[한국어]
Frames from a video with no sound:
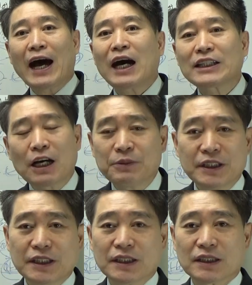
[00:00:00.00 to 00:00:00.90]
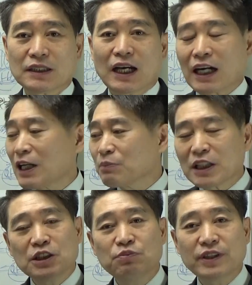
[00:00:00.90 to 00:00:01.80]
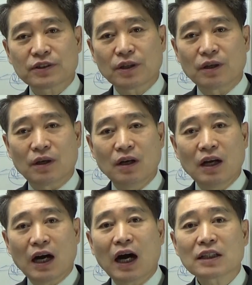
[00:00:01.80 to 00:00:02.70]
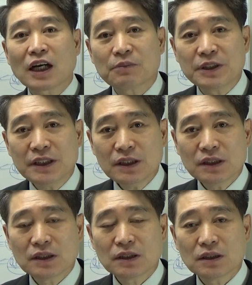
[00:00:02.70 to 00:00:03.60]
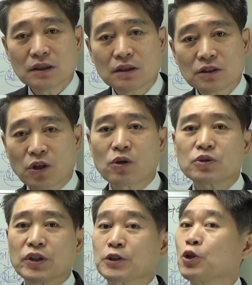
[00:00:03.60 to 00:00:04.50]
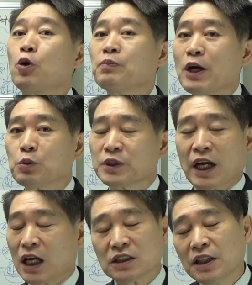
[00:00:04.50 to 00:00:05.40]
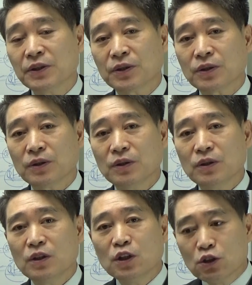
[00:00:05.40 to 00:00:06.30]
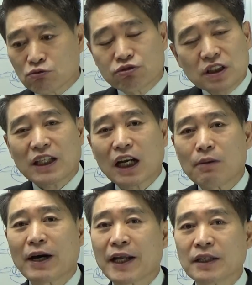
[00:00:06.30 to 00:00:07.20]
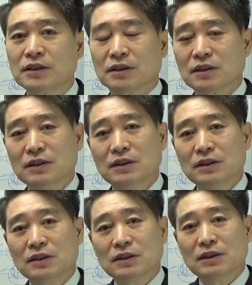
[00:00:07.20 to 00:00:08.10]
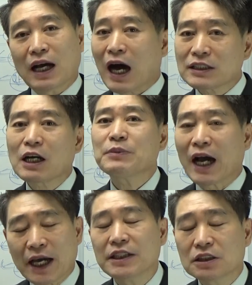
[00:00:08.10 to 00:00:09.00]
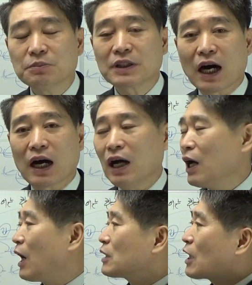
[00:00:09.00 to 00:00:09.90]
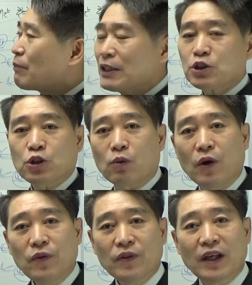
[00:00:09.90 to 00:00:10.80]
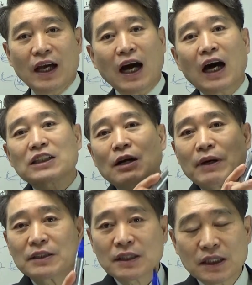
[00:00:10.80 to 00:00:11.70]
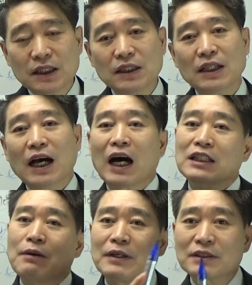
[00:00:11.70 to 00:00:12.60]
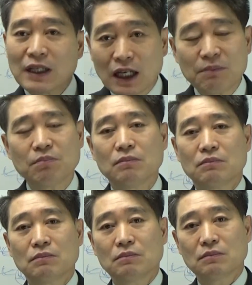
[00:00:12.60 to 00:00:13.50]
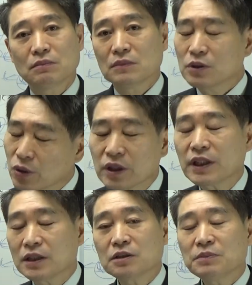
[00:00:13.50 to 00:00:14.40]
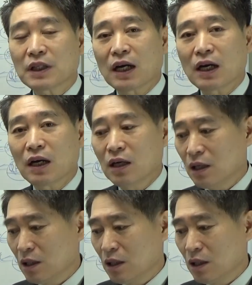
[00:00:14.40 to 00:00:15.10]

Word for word: 아담이 아담과 이브에서 아담이 성서에 처음 나온 게 아니에요. 우리나라 말에는 아담이 아예 있습니다. 아담한 정원, 아담한 키, 아담한 사람 이렇게 돼 있습니다.